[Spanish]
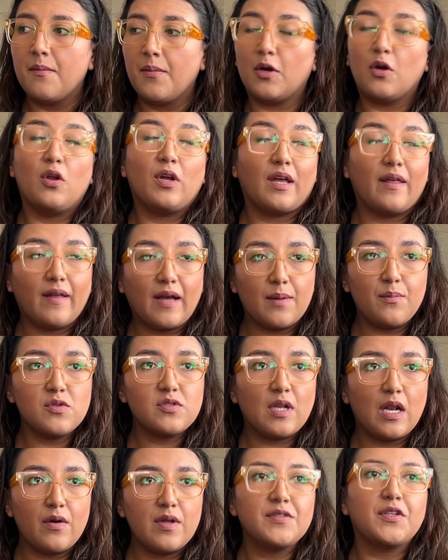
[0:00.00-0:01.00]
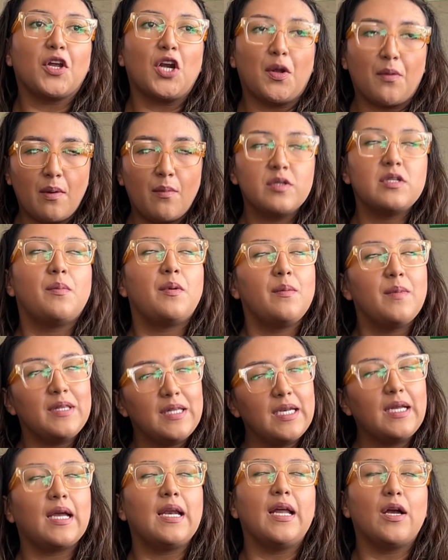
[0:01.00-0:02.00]
Pero lo que dejamos claro es que no vamos a
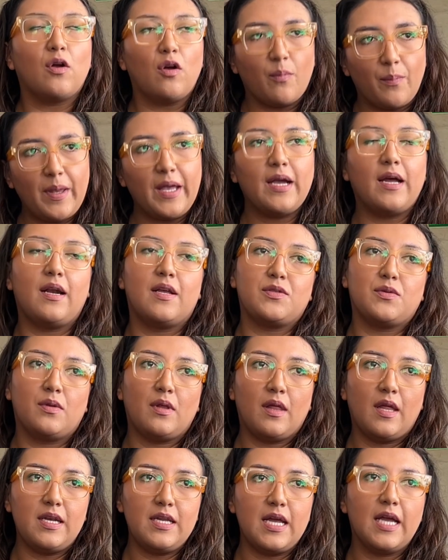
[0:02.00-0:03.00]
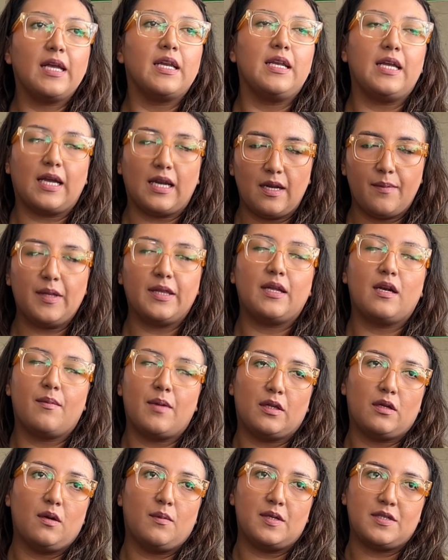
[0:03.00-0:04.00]
permitir que le golpeen a la ciudadanía ni que le metan
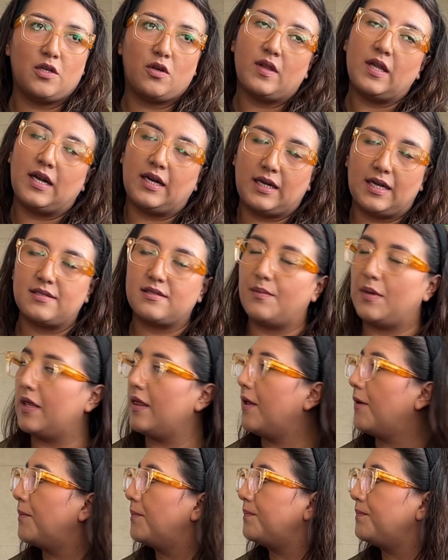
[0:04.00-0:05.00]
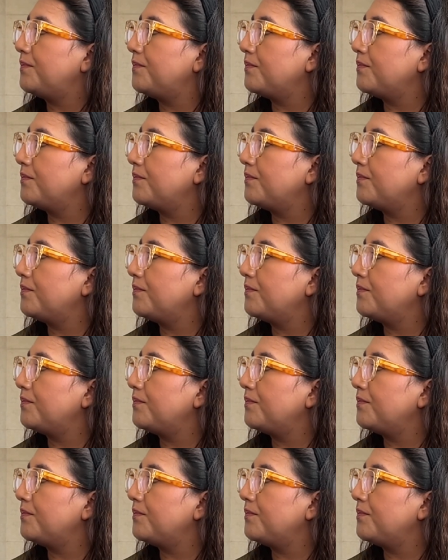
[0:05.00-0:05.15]
la mano al bolsillo de la clase media.